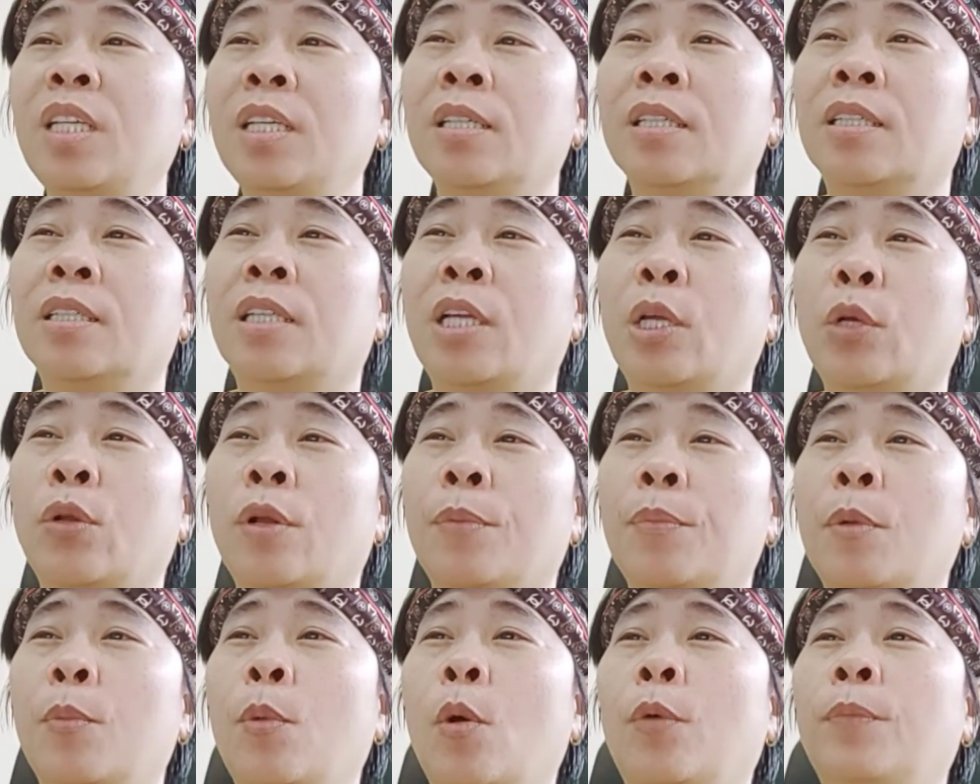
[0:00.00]
Điều
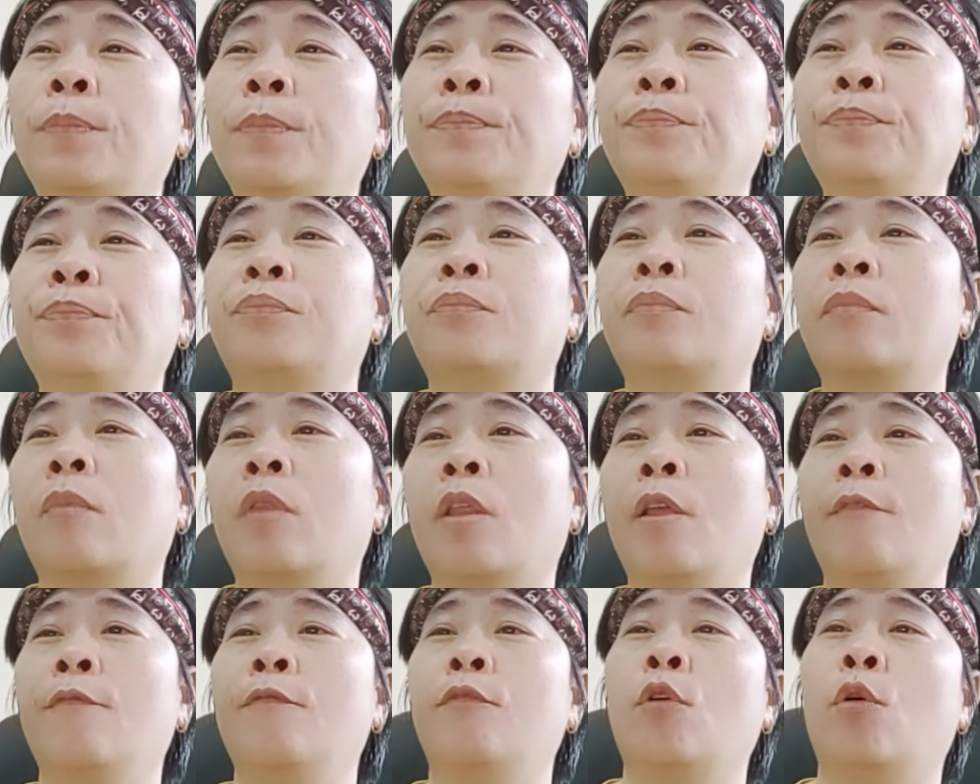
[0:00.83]
54.
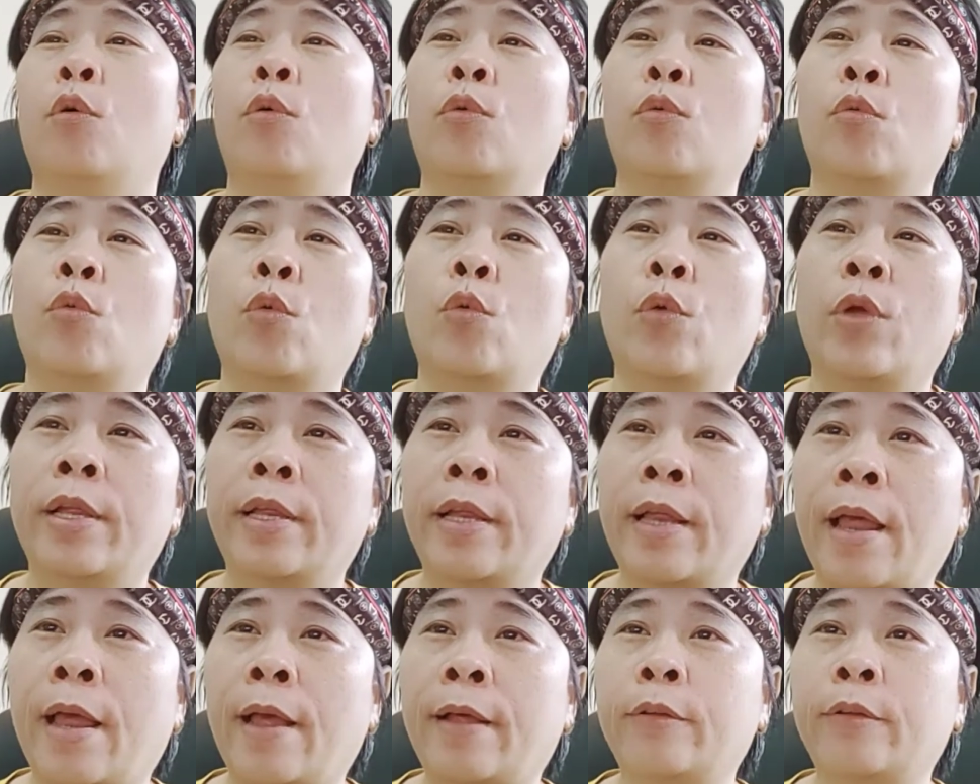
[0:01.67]
Nhiệm vụ,
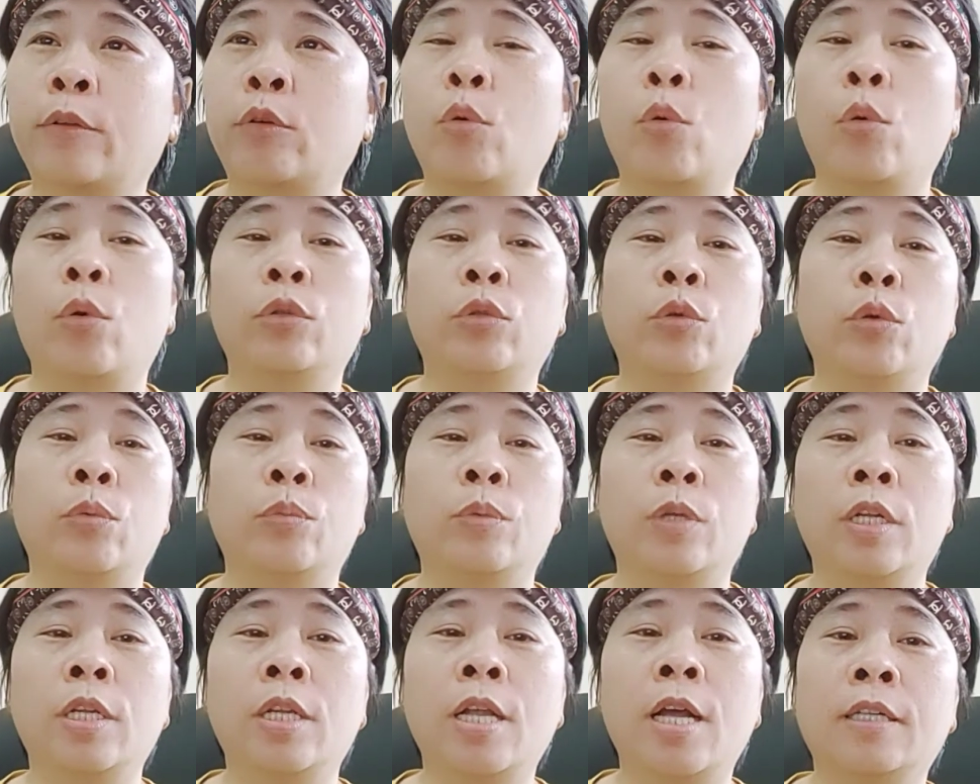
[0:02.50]
quyền hạn của Hội đồng
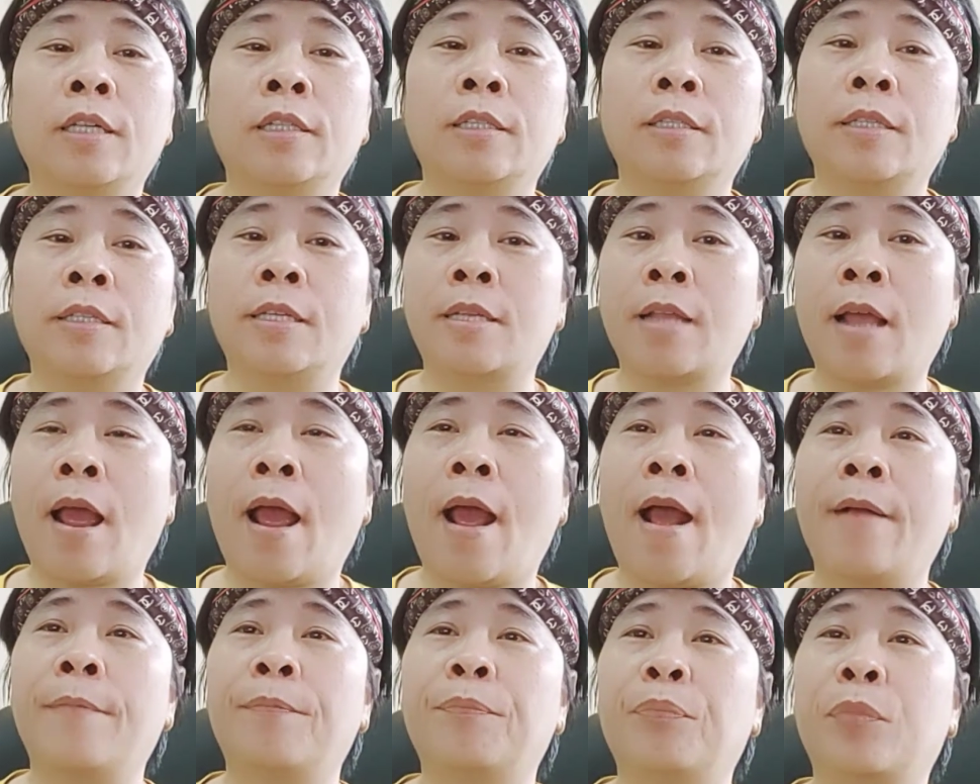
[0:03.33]
Nhân thị
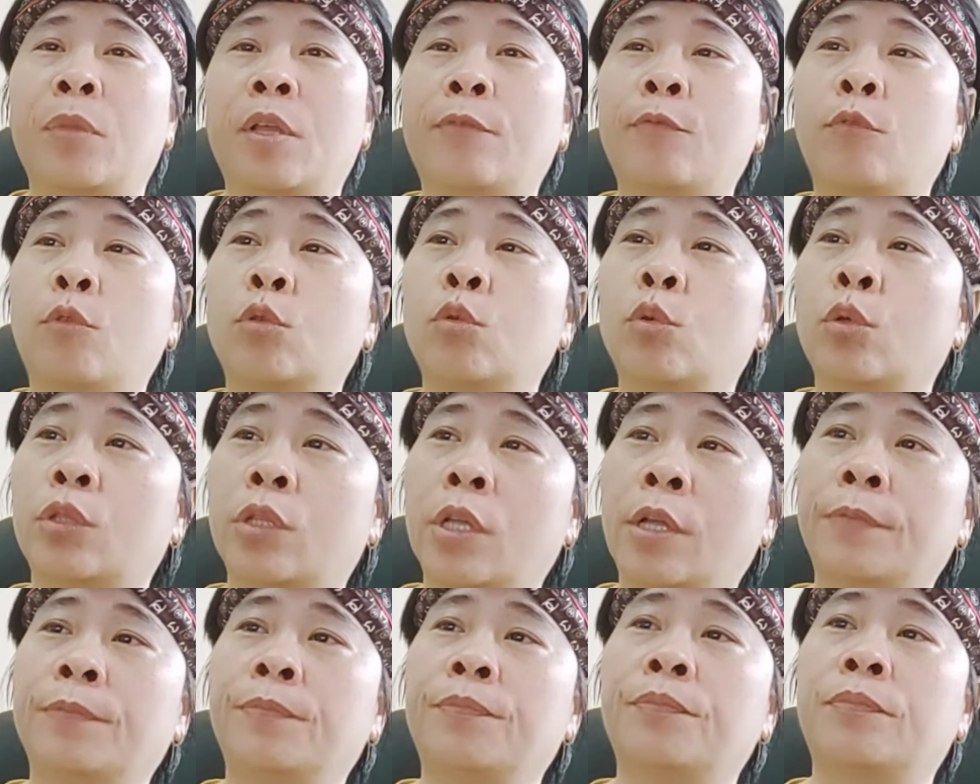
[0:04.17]
xã, thành phố thuộc
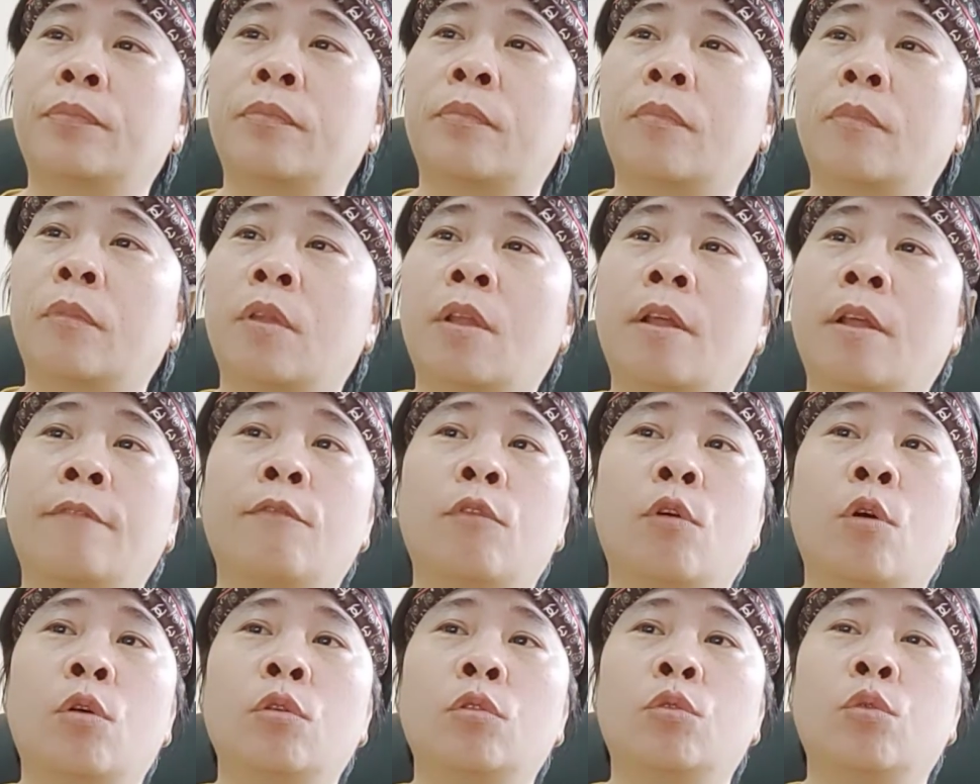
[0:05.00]
tỉnh, thành
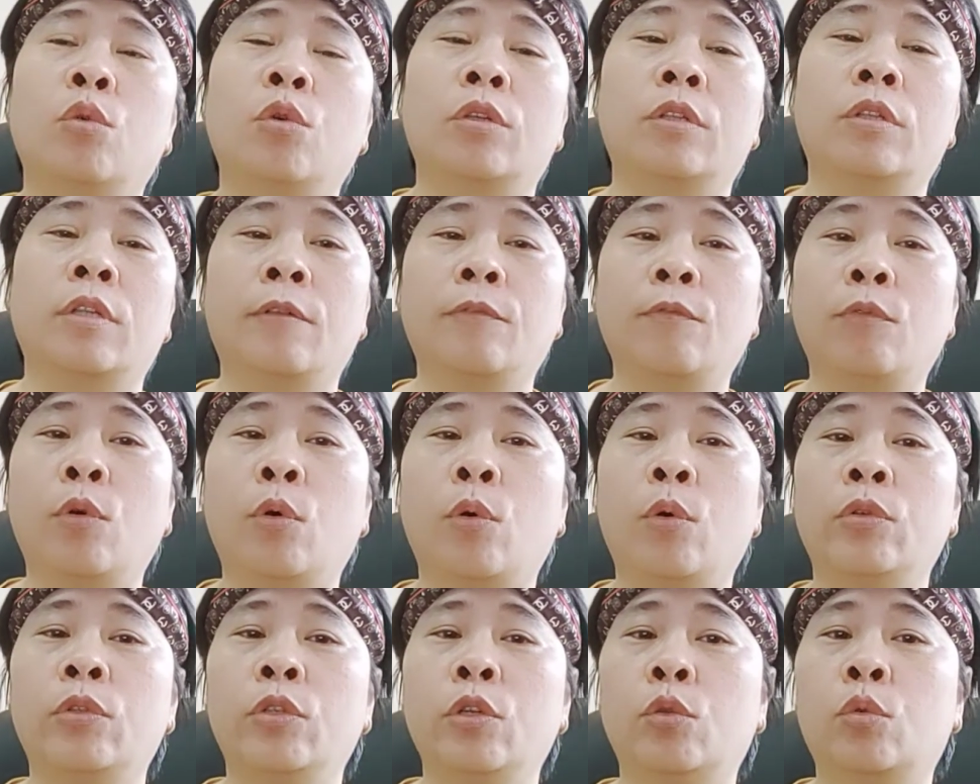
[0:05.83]
phố thuộc thành
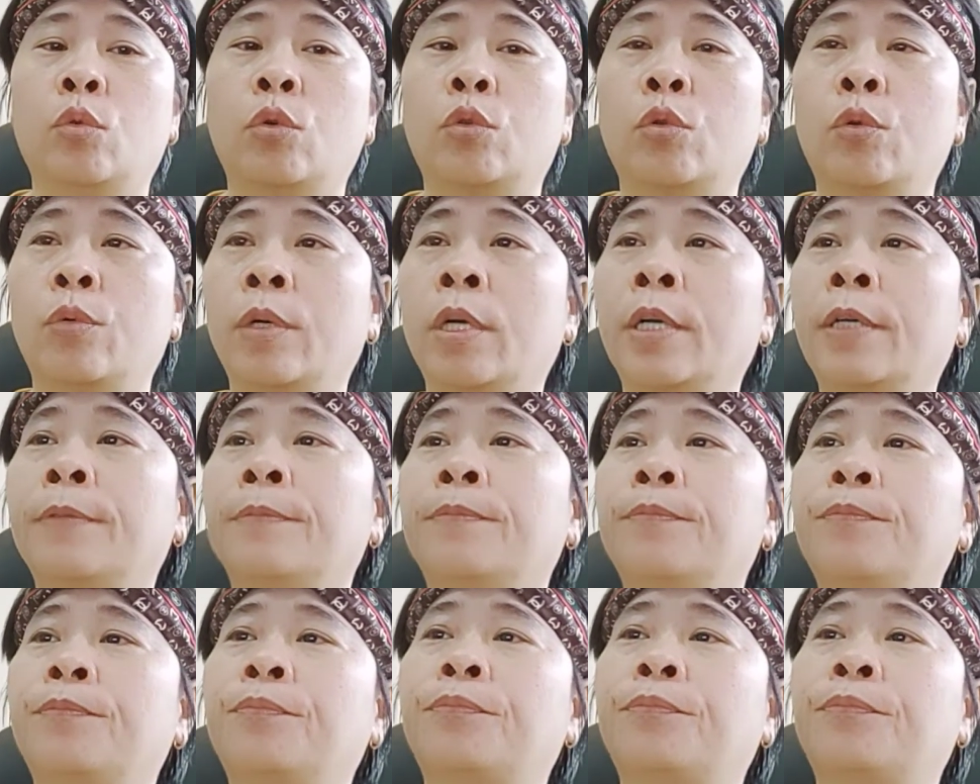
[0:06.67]
phố trực thuộc Trung ương.